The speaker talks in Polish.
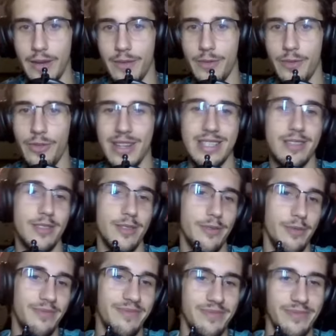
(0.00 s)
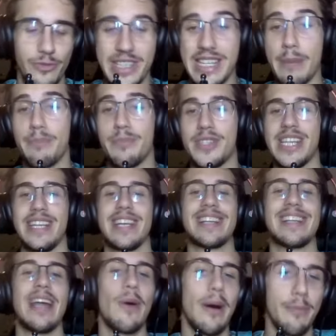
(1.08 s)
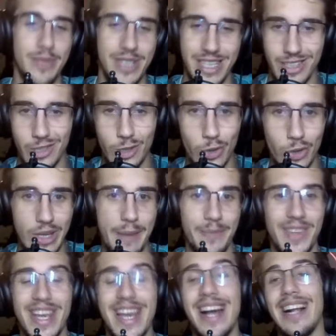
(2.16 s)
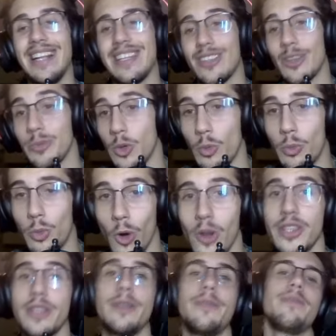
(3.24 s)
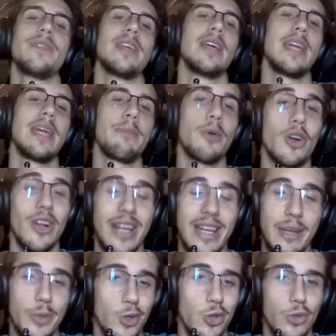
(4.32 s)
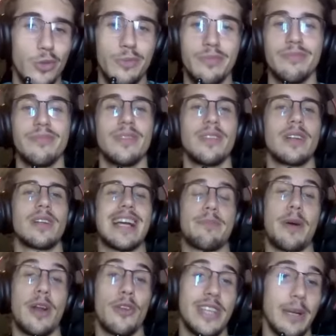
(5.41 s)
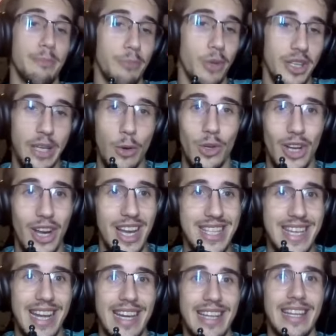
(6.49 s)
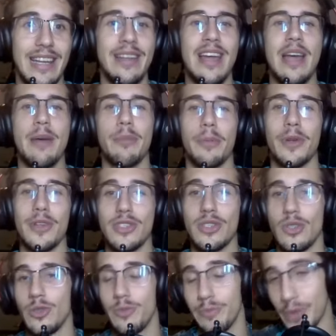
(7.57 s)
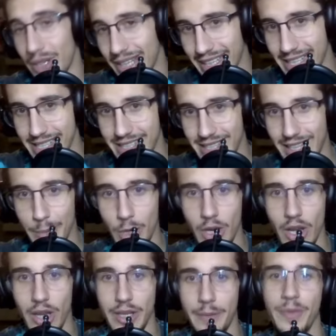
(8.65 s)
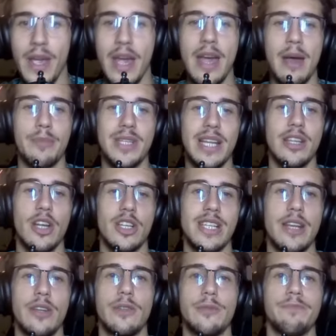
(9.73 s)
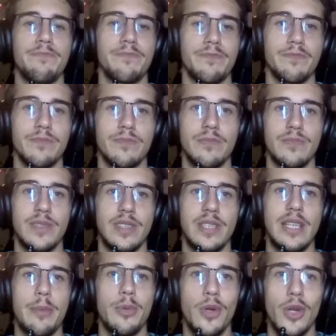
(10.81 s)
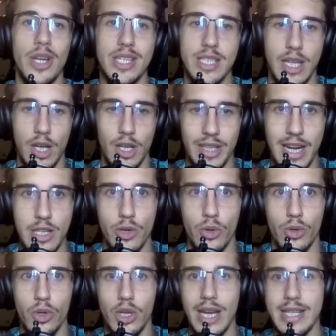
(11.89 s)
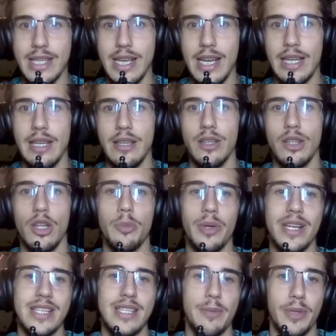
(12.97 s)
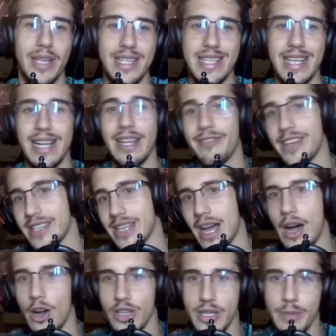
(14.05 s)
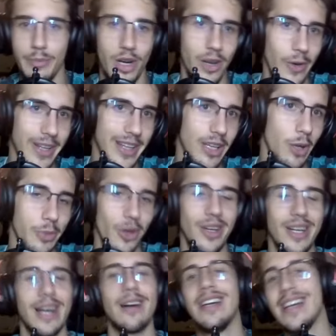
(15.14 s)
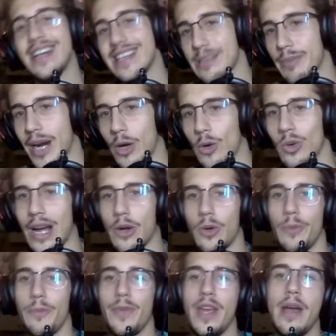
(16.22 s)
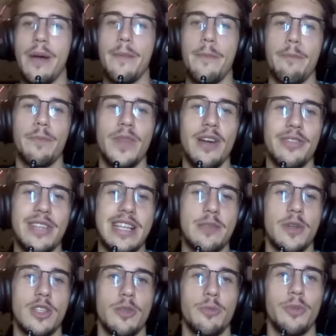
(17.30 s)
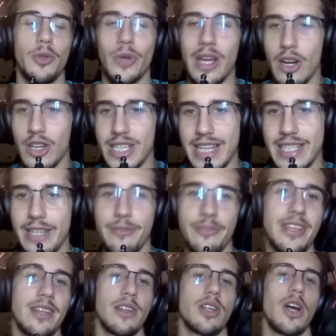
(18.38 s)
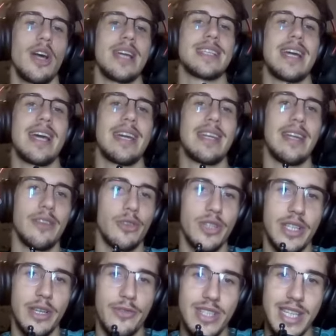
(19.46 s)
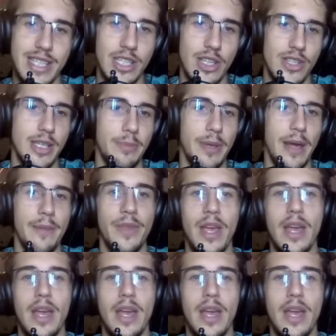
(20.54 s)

Więc wieża przeniknęła przez króla, ale to był błąd i po kolejnym ruchu Kasparow się poddał. Goniec E1, po prostu pionek jest niebroniony. Przed Roszadą mm, nie było jeszcze od razu ruchu Gojąc a 1 no bo jeszcze potencjalnie bierze A8 broniła tego pionka w braku laku. No a w ten sposób po długiej Roszadzie Gojąc a 1 tu się wszystko sypie,